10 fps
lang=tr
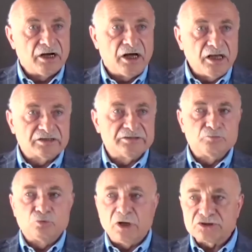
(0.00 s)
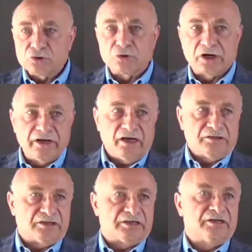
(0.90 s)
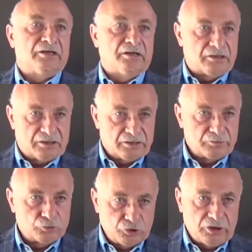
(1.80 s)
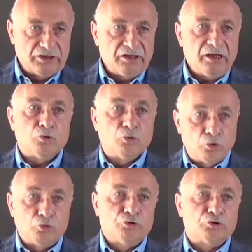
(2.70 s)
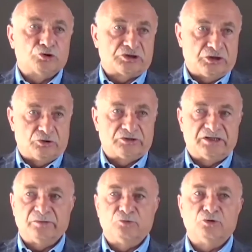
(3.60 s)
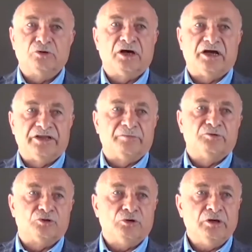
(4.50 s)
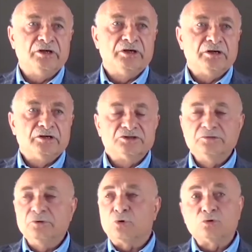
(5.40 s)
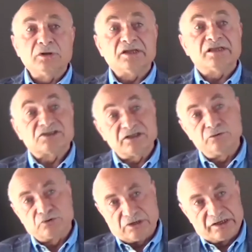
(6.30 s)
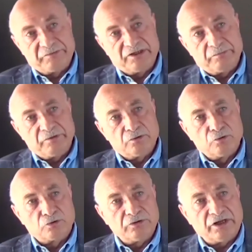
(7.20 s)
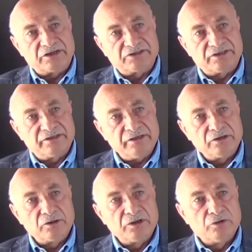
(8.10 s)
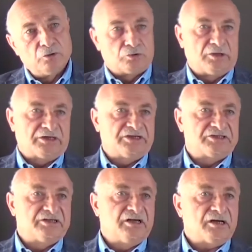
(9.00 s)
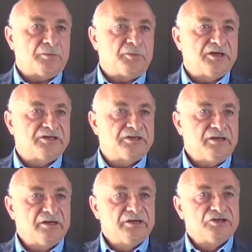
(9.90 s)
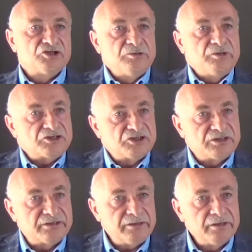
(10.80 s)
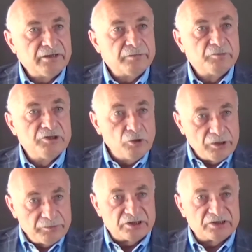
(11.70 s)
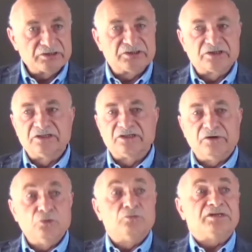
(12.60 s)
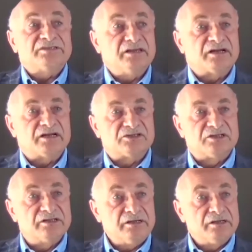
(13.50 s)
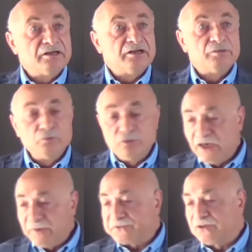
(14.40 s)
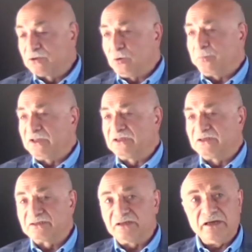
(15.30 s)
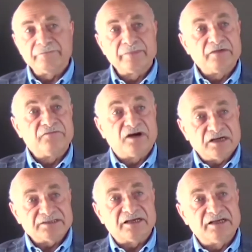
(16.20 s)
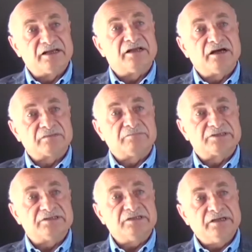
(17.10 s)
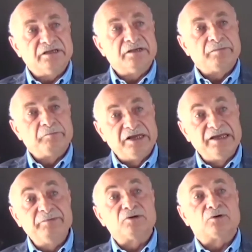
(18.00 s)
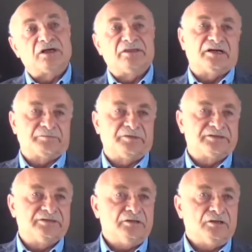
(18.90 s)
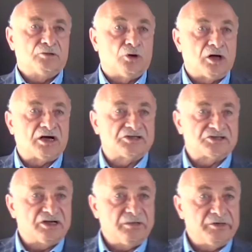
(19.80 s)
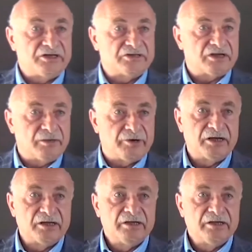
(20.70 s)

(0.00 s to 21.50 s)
halkın bulaşı oranı arttı. Şu anda da o onu gösteriyor zaten. Bunun anlamı da o. Şimdi okullar da açıldı üstelik. Bir de okullar açıldı. Okullar geçen yıllar kapalıydı. Şimdi açıldı. Bir de öyle bir sıkıntı var. Üniversiteler açıldı. Bunun hepsini topladığınızda vaka sayılarının artmasını belli bir oranda artmasını doğal karşılayabiliriz. Ama